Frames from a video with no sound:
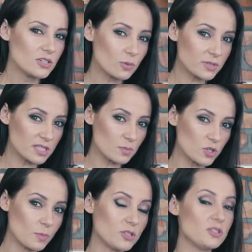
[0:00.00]
Czy sukces
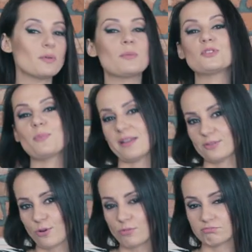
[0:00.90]
może być dziełem
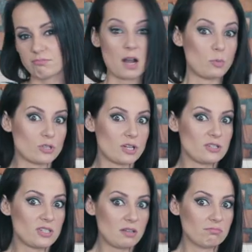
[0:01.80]
przypadku albo
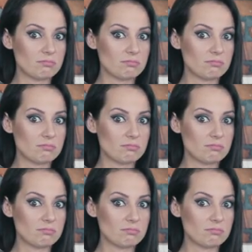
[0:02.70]
szczęścia?